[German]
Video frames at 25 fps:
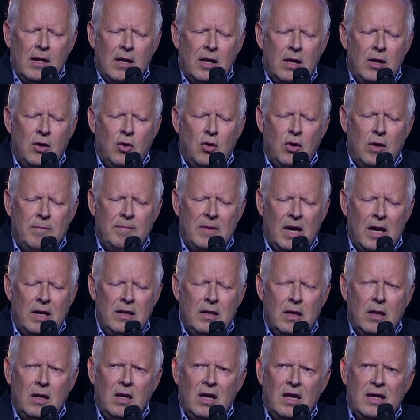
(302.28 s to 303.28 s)
äh, hör
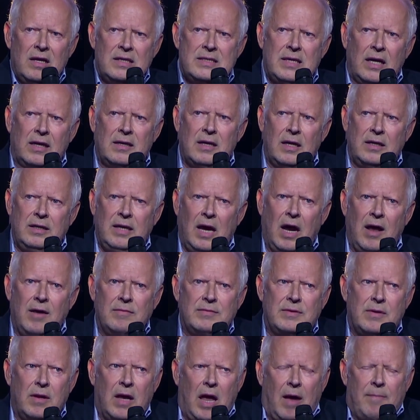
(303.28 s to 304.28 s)
mal, ich sage, ja,
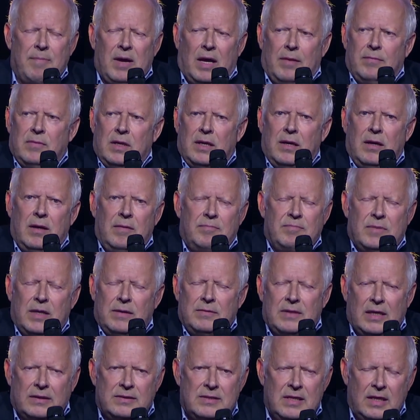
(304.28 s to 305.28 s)
aber
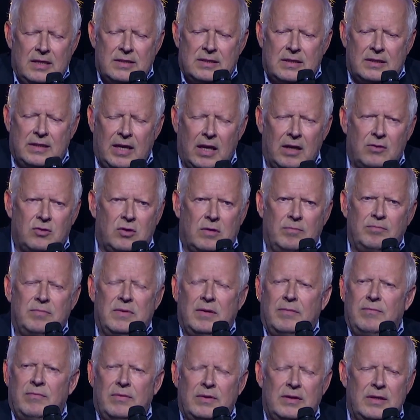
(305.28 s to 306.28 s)
äh, das ist der,
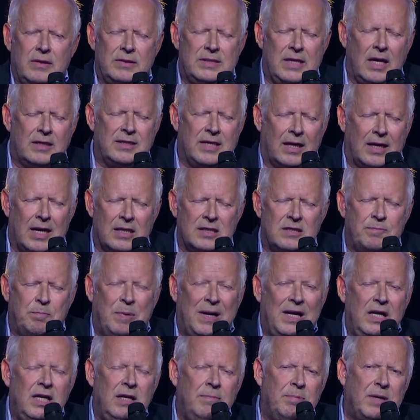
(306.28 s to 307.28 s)
der sagt ja ganz
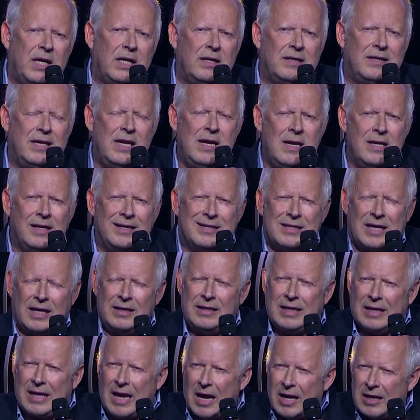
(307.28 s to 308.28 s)
beliebige Dinge. Ich kann
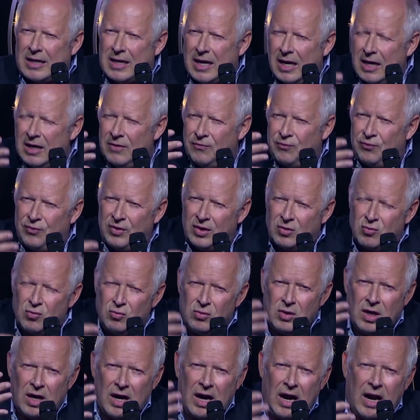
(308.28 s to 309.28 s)
dir gar keine
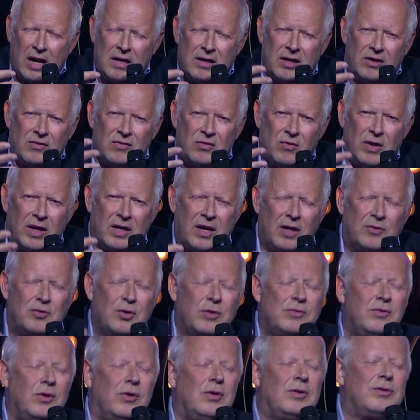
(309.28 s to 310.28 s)
Figur eigentlich so erkennen.
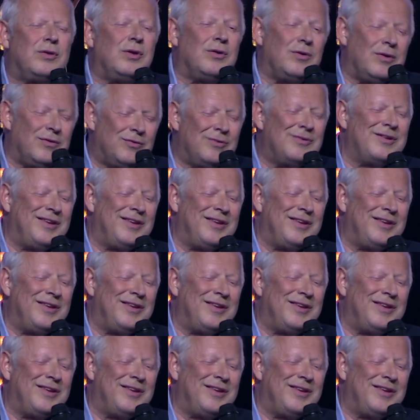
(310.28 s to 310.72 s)
Doch, doch, doch,